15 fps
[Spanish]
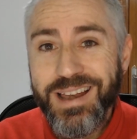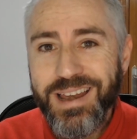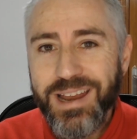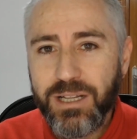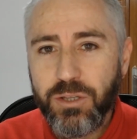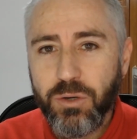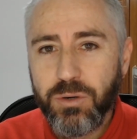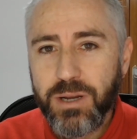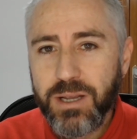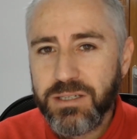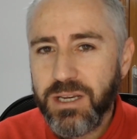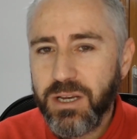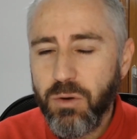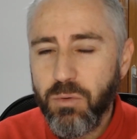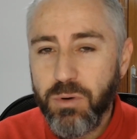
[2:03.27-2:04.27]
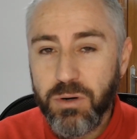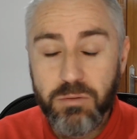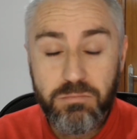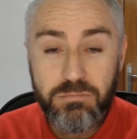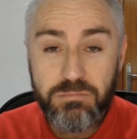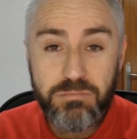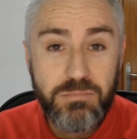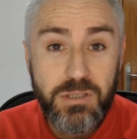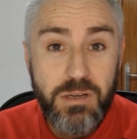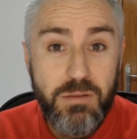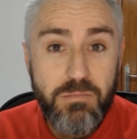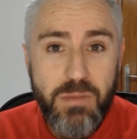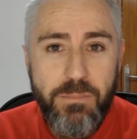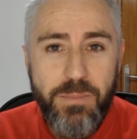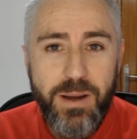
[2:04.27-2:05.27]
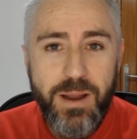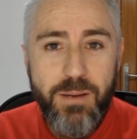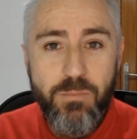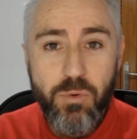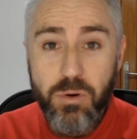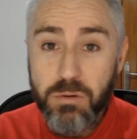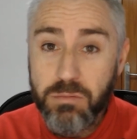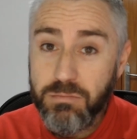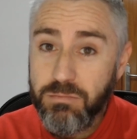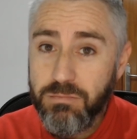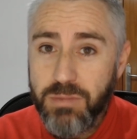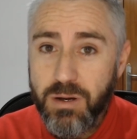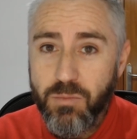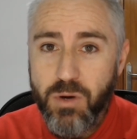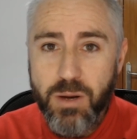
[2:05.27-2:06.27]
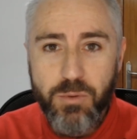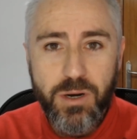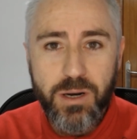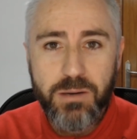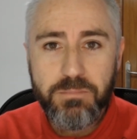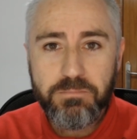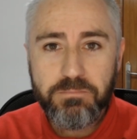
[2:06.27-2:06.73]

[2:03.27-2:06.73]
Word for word: lector. Así que bueno, sin más preámbulos, vamos a por él.